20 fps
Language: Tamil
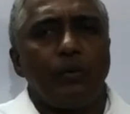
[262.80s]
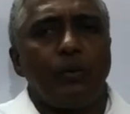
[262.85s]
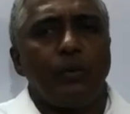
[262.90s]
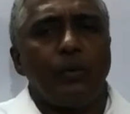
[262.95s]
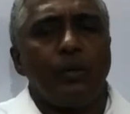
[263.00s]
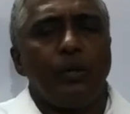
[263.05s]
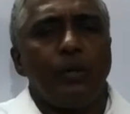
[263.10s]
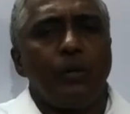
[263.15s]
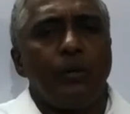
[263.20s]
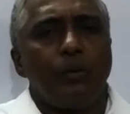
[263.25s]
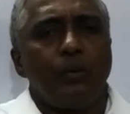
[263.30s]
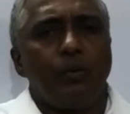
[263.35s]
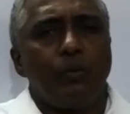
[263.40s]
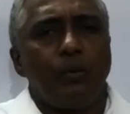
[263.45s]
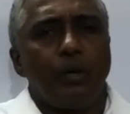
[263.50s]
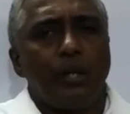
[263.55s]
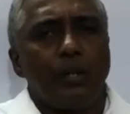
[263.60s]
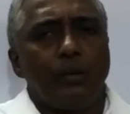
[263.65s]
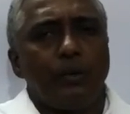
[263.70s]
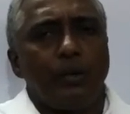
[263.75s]
சாலைகளோ
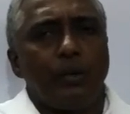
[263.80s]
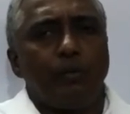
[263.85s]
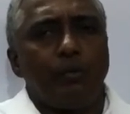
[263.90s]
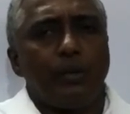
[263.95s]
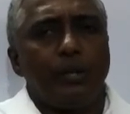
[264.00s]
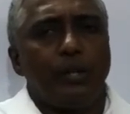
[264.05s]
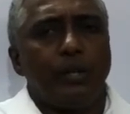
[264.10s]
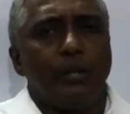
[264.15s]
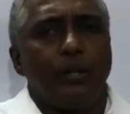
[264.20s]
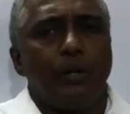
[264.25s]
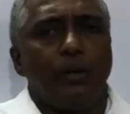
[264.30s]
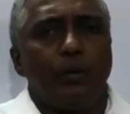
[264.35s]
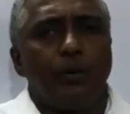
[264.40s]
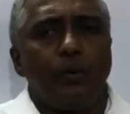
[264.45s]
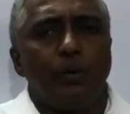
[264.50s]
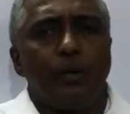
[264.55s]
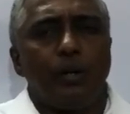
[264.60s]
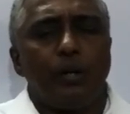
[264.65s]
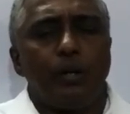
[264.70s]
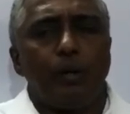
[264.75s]
அதனுடைய
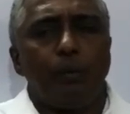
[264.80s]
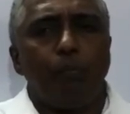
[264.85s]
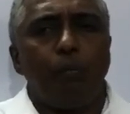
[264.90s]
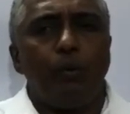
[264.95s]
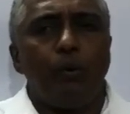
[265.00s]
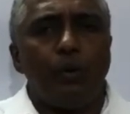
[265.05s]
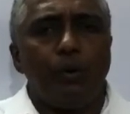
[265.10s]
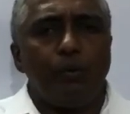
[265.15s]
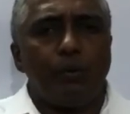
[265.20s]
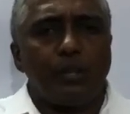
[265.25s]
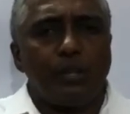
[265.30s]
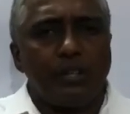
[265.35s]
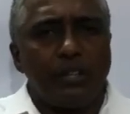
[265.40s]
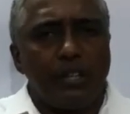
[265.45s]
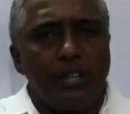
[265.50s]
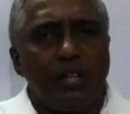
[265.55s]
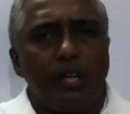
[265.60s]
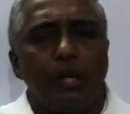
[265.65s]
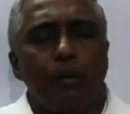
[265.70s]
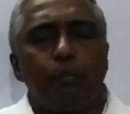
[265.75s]
குறியீடுகளோ அந்த
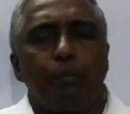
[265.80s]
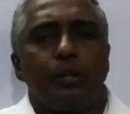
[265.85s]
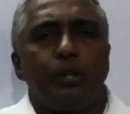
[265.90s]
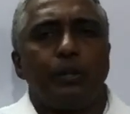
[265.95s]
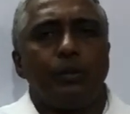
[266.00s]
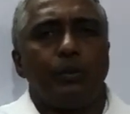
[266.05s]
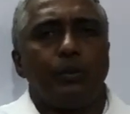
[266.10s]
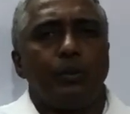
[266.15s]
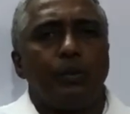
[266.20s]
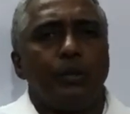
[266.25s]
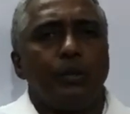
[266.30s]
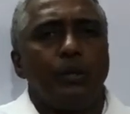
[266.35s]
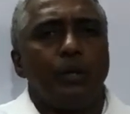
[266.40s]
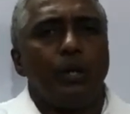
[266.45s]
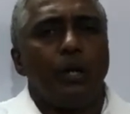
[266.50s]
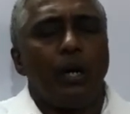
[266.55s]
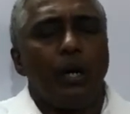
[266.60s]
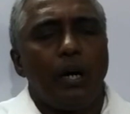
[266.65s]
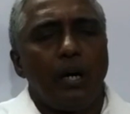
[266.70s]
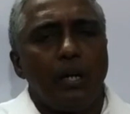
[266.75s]
போக்குவரத்து சின்னங்களை
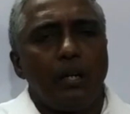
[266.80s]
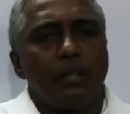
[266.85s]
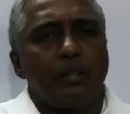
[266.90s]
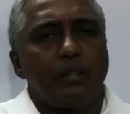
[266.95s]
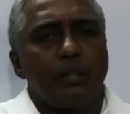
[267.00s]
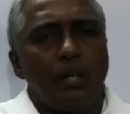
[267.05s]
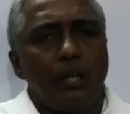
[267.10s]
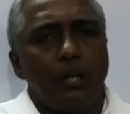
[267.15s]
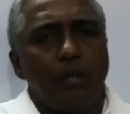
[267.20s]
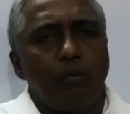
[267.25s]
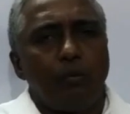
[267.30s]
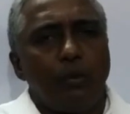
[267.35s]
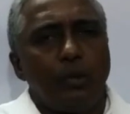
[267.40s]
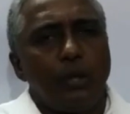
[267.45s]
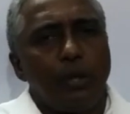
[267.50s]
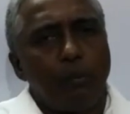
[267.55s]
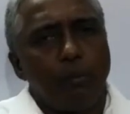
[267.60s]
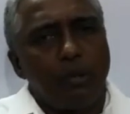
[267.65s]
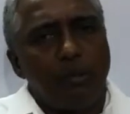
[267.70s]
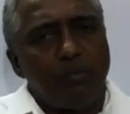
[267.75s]
பற்றியோ அல்லது
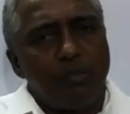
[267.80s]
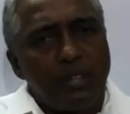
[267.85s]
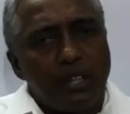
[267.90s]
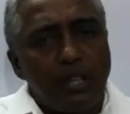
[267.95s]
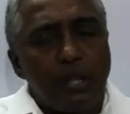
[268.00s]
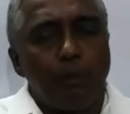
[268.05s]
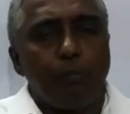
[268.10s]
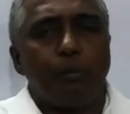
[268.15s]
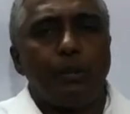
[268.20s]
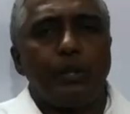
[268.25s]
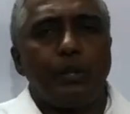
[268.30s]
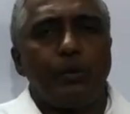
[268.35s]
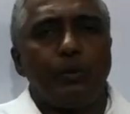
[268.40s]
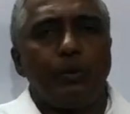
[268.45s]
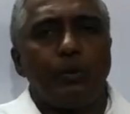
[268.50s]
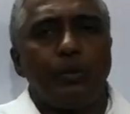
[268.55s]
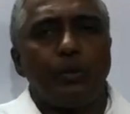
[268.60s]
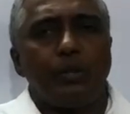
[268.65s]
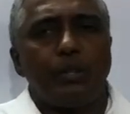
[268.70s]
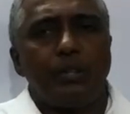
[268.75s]
சாலை ஒழுங்குமுறை விதிகளை
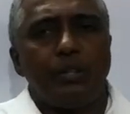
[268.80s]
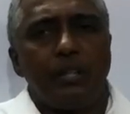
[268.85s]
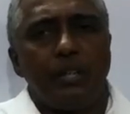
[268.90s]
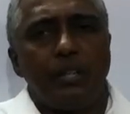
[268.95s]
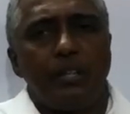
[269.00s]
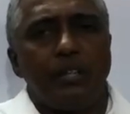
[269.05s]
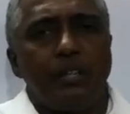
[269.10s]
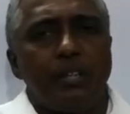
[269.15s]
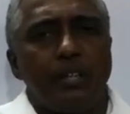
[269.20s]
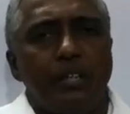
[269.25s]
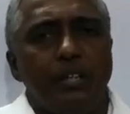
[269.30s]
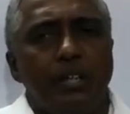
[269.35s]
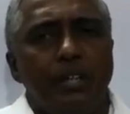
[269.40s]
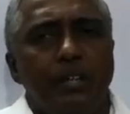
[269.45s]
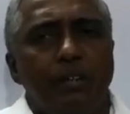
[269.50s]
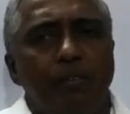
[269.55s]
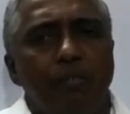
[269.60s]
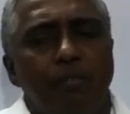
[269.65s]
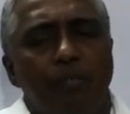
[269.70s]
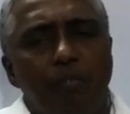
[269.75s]
பற்றியோ
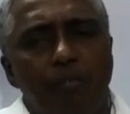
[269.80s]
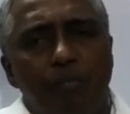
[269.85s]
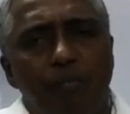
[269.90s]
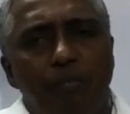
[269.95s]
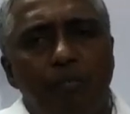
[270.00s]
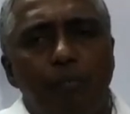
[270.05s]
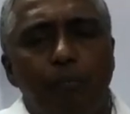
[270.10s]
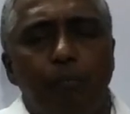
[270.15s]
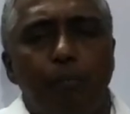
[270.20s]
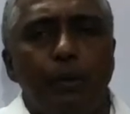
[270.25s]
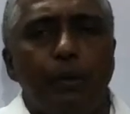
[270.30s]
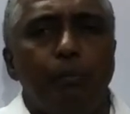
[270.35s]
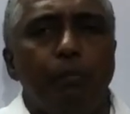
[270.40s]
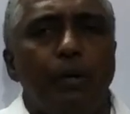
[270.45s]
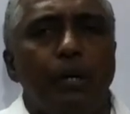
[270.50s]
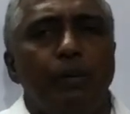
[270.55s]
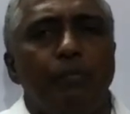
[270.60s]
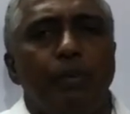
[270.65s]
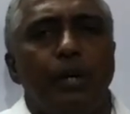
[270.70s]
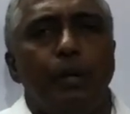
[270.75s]
தெரிந்திருக்கிறதுக்கு
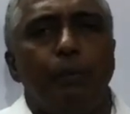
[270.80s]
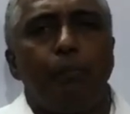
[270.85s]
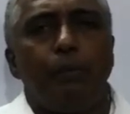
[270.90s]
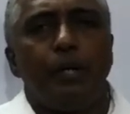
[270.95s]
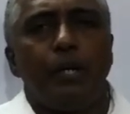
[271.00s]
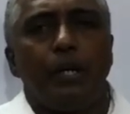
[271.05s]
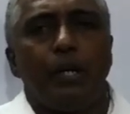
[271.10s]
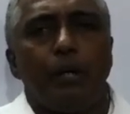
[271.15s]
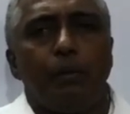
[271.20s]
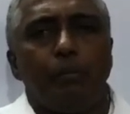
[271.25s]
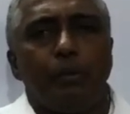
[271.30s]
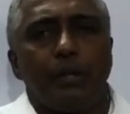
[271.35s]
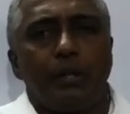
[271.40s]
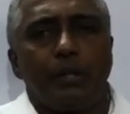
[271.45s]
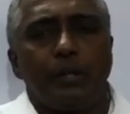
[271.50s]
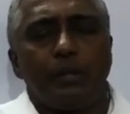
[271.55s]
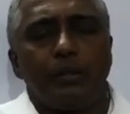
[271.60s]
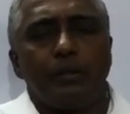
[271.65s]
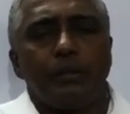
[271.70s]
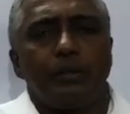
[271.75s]
பெரும்பாலும் வாய்ப்பு
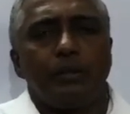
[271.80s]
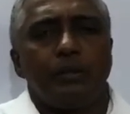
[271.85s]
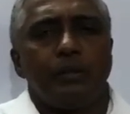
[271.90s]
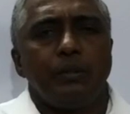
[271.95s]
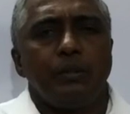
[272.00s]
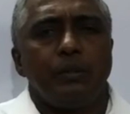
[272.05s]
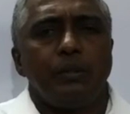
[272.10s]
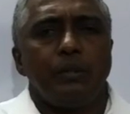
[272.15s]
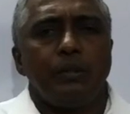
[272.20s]
இல்லாமல் இருக்குது